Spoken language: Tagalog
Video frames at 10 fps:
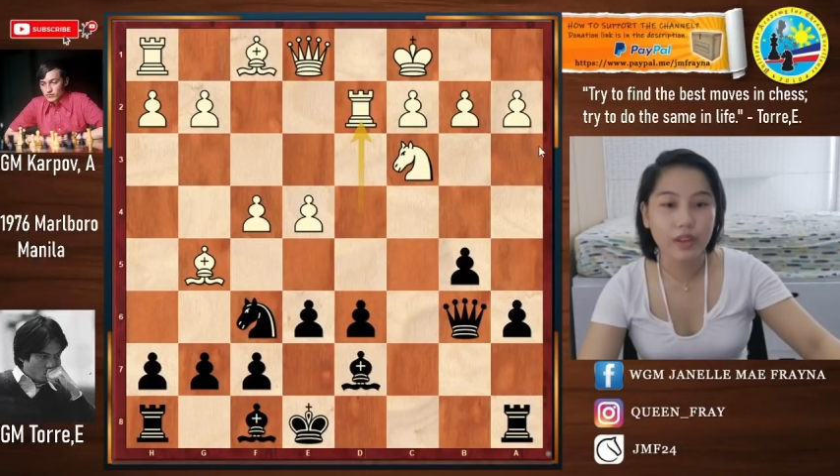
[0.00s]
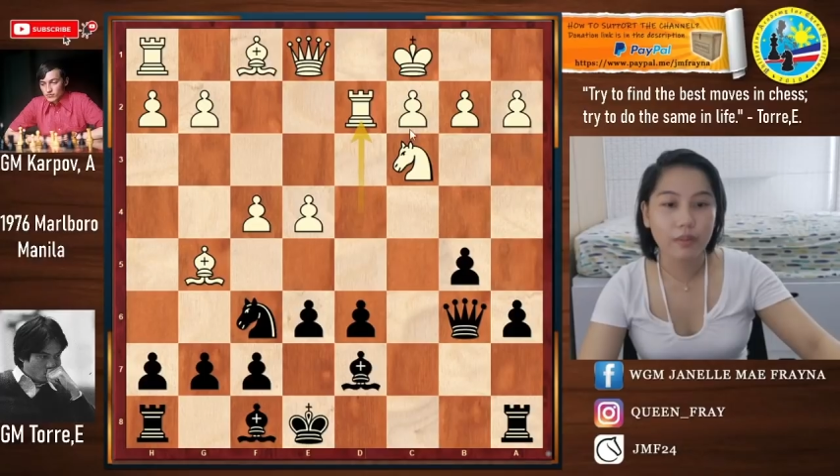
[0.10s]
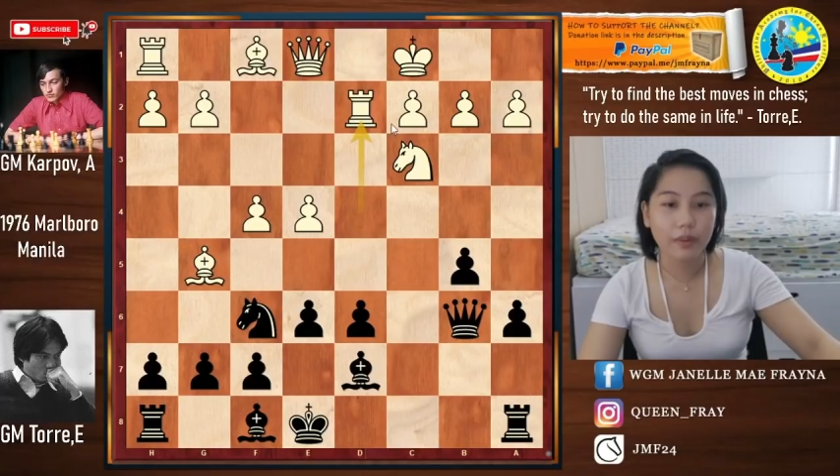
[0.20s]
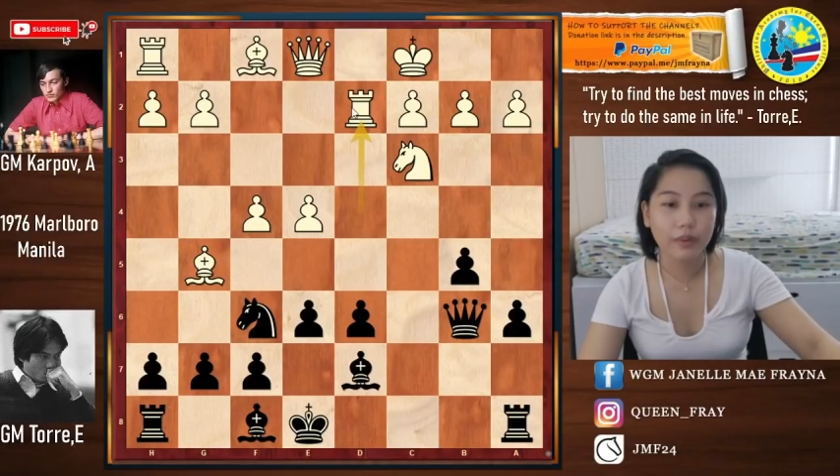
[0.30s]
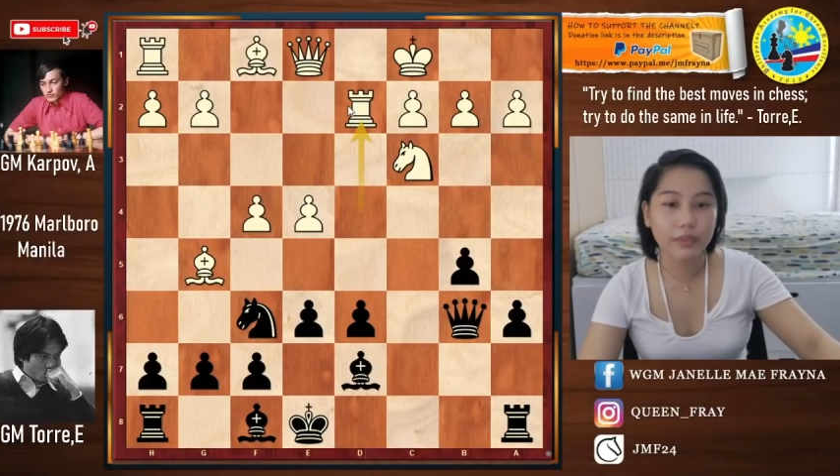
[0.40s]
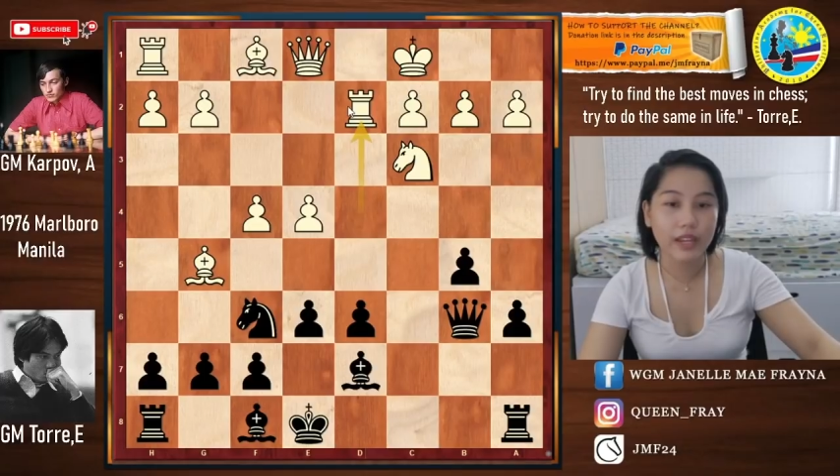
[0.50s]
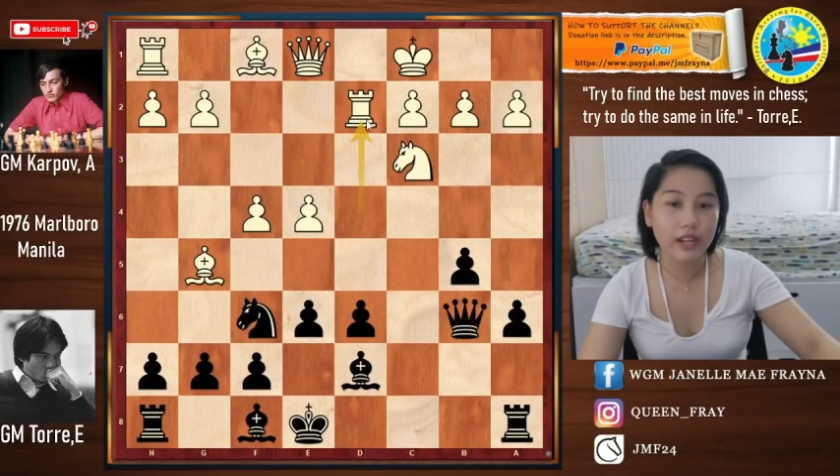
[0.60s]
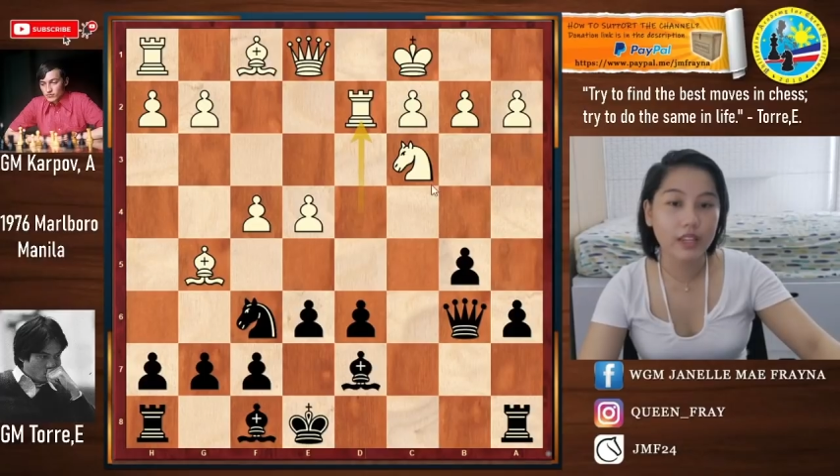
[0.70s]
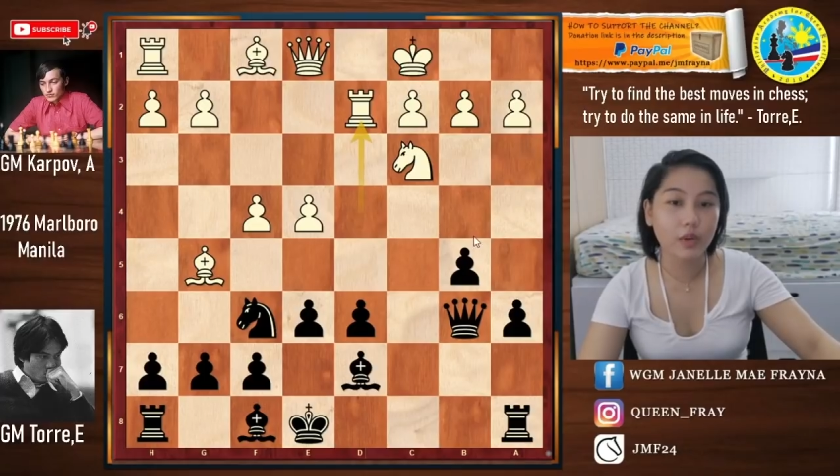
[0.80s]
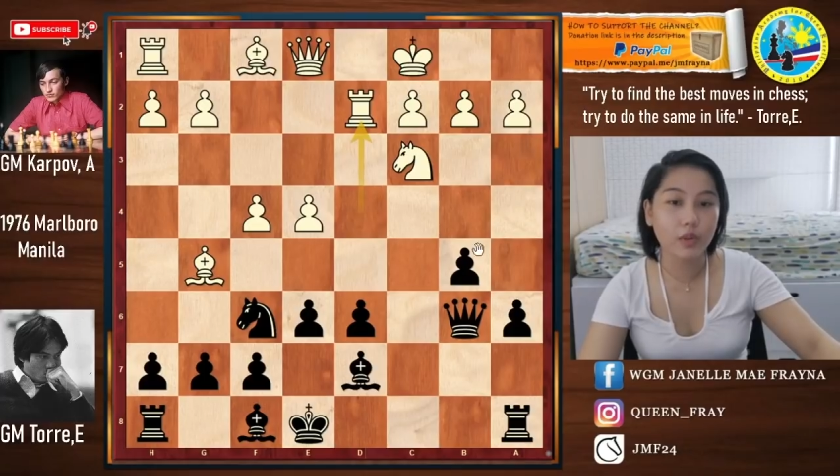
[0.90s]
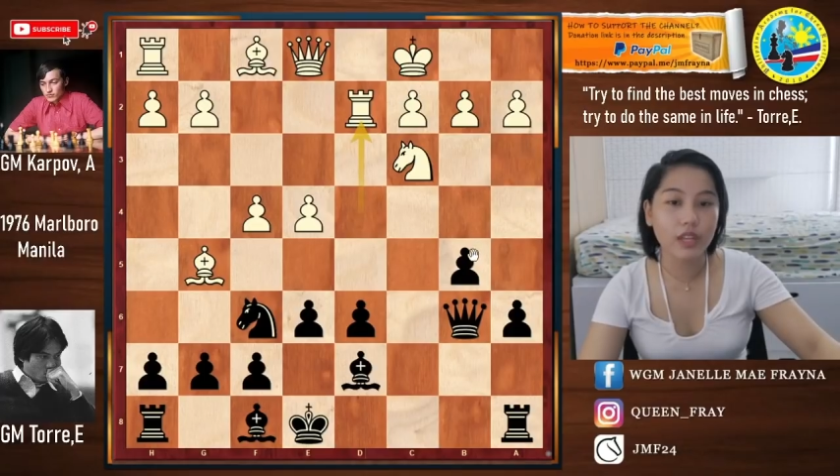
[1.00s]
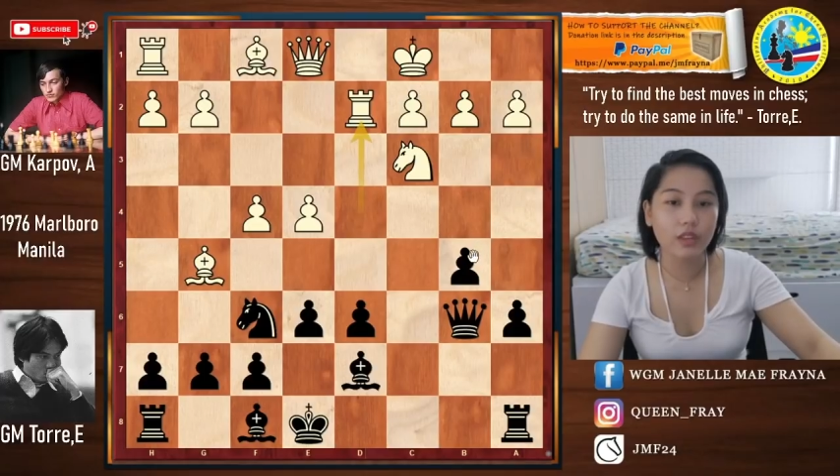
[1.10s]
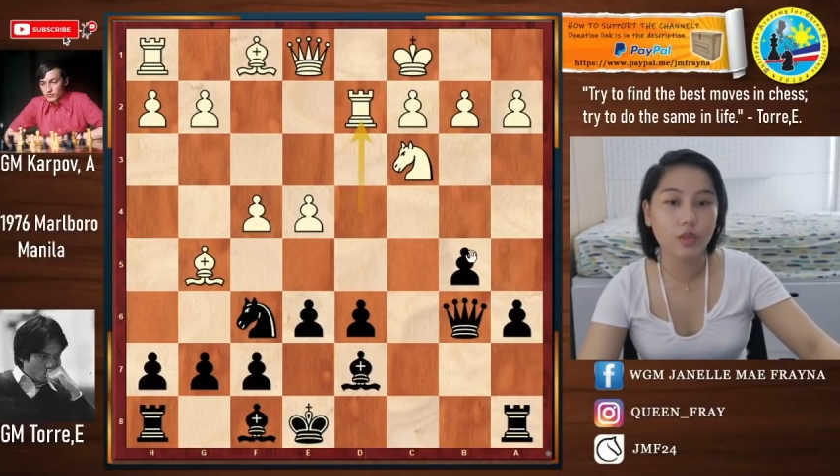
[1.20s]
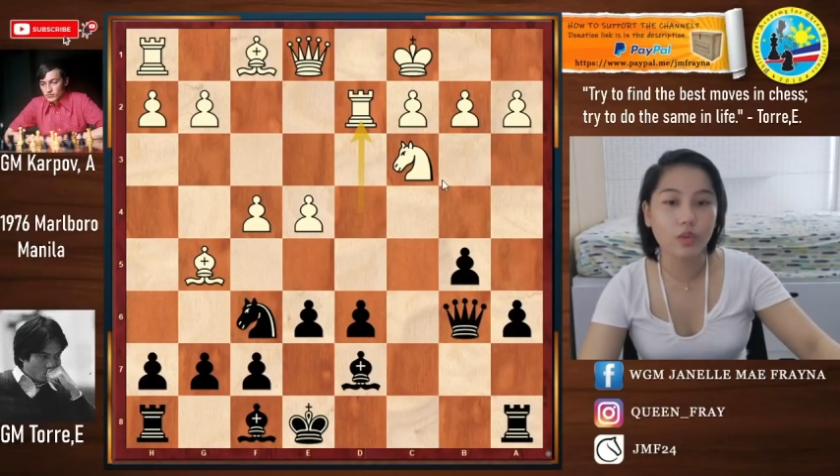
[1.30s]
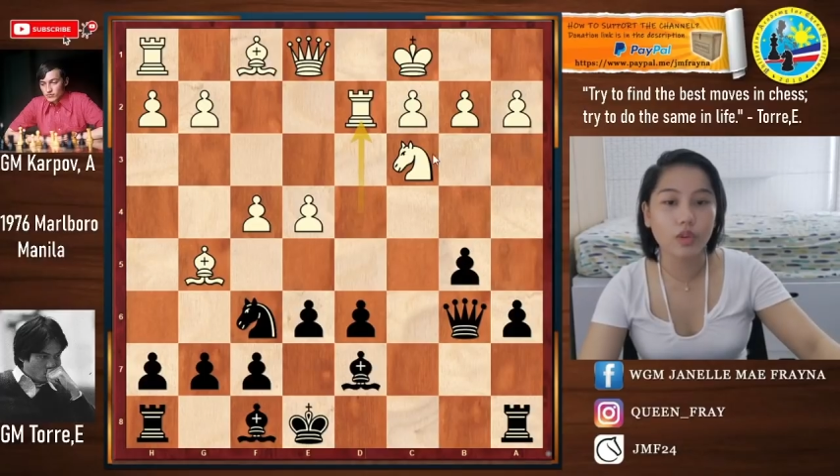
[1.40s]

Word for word: Pag tira ng rook d2,